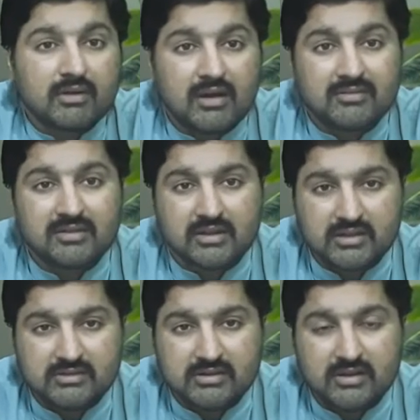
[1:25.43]
हासिल
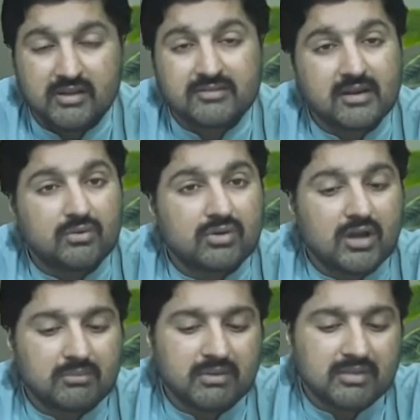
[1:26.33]
की जाए नेचुरल
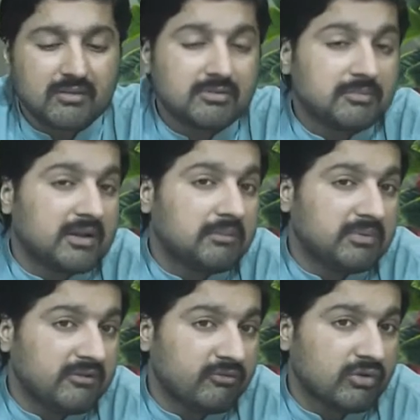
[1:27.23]
खुराक में सबसे पहले
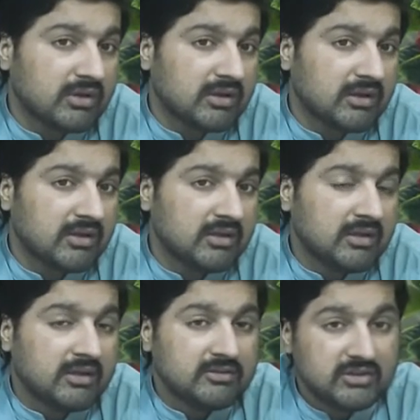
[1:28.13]
बीफ हो गया
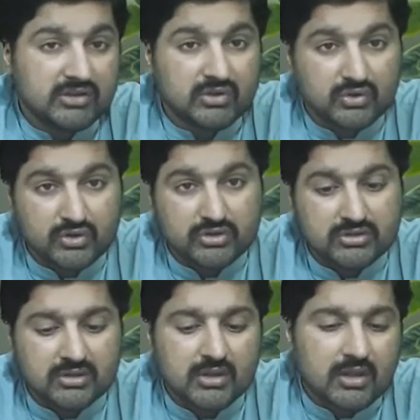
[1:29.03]
यानी गोश्त
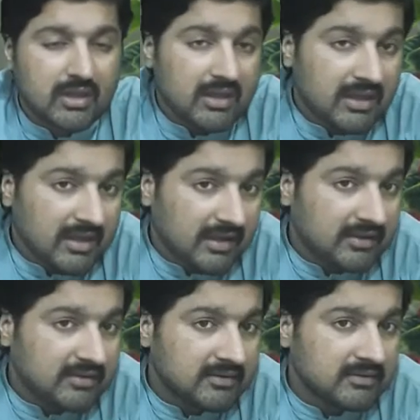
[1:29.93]
एग
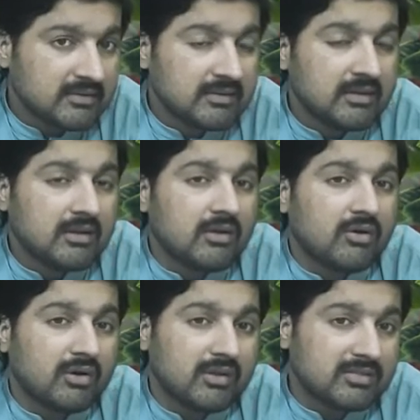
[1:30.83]

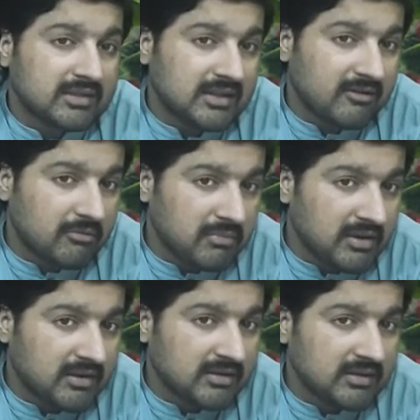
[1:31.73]
और इसके अलावा
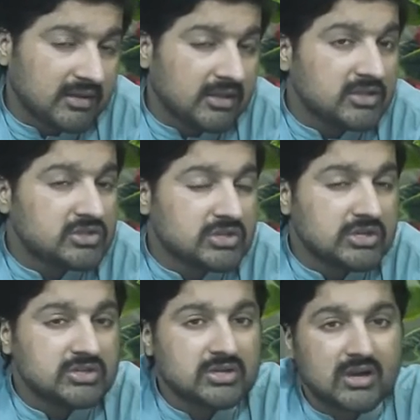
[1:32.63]
मिल्क इन
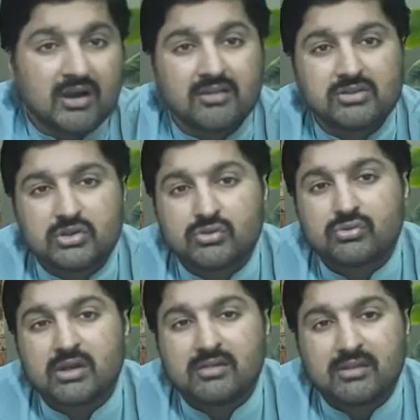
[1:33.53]
तीन ख़ास चीज़ों
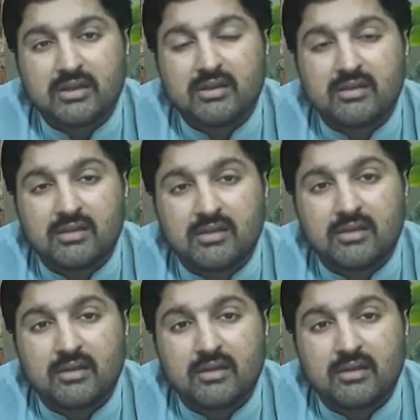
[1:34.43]
के ज़रिए ही